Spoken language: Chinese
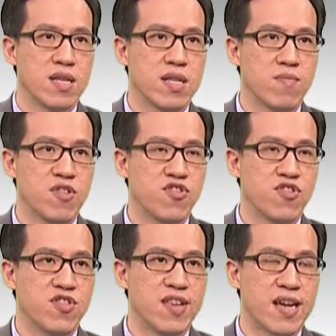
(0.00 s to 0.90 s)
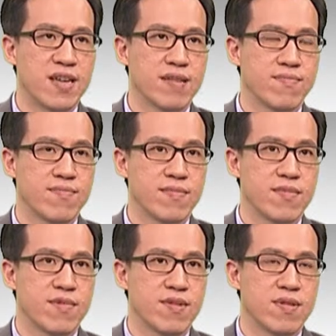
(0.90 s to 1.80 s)
这边是上，
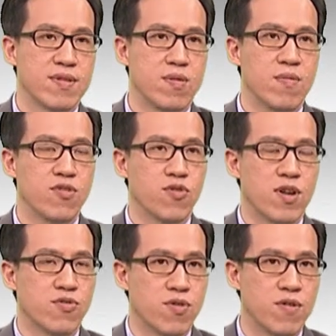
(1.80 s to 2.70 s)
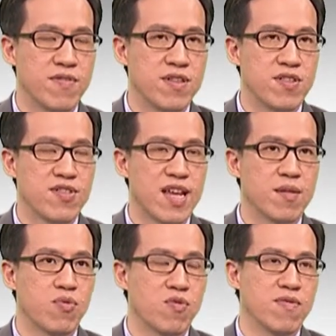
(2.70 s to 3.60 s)
我们总总共分成三个
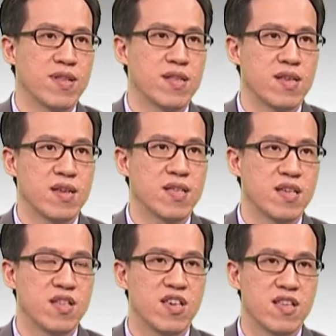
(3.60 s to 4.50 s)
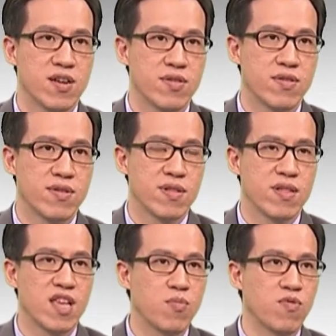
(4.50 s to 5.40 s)
部分，先介绍
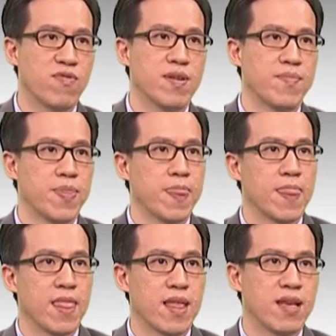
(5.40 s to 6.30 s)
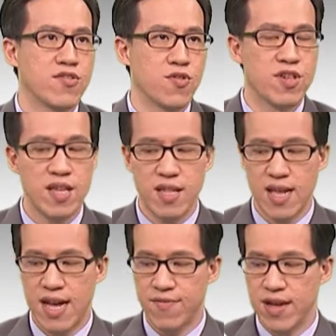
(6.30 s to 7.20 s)
第一部分。首先，
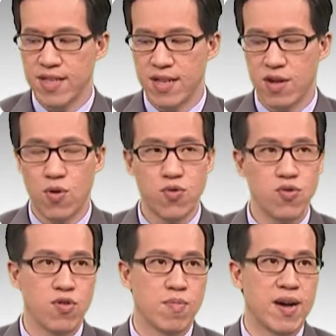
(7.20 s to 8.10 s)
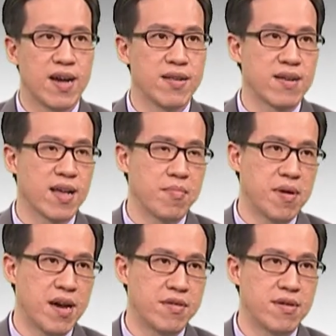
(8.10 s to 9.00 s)
它发展的工具有包含的
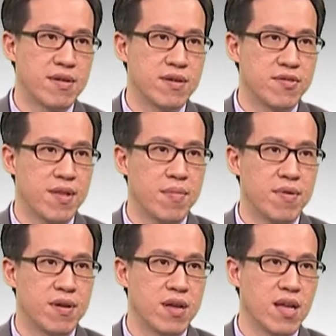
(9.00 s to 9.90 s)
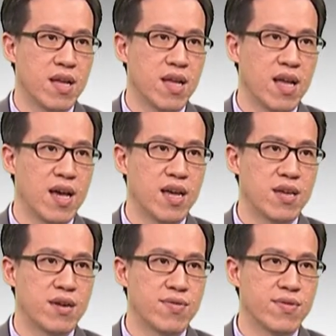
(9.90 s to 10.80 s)
compiler、assembler，还
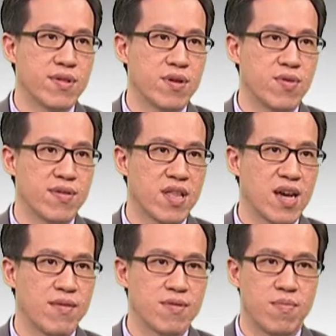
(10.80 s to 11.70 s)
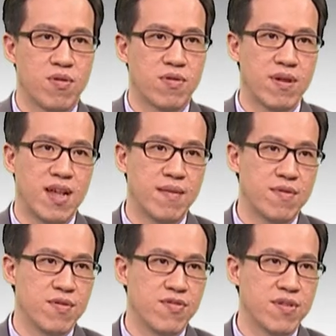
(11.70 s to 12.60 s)
有 runtime support
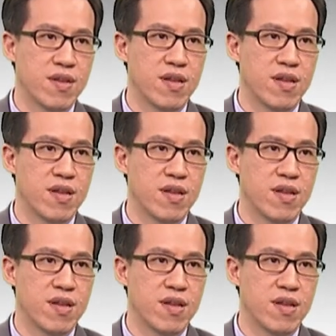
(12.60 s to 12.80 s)
libraries，